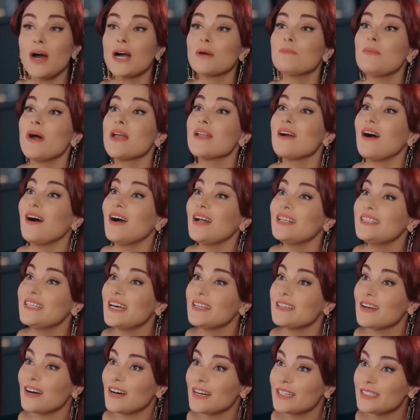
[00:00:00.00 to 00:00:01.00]
Bak ben
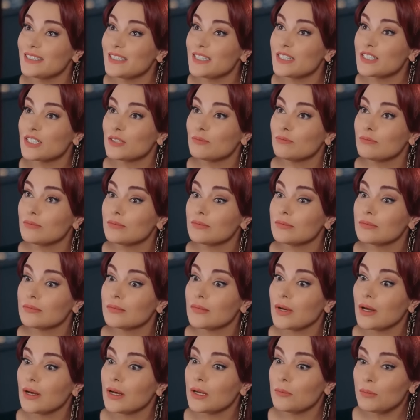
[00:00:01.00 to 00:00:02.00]
halden anlarım.
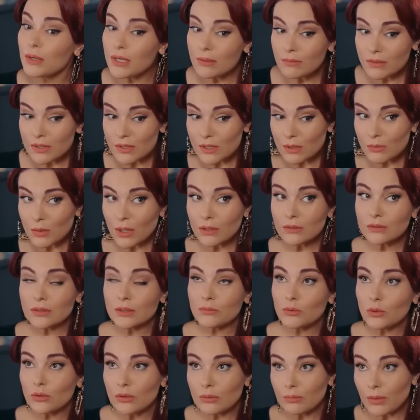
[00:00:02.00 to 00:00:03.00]
Benim de
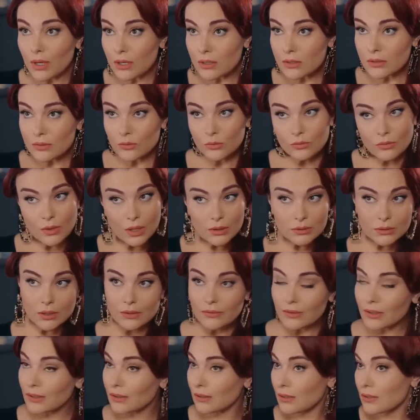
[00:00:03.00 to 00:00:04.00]
zamanında böyle bazı ufak
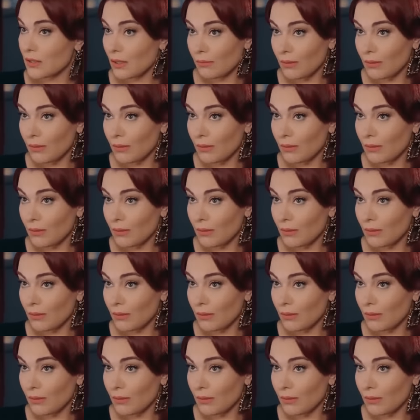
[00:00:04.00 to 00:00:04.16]
tefek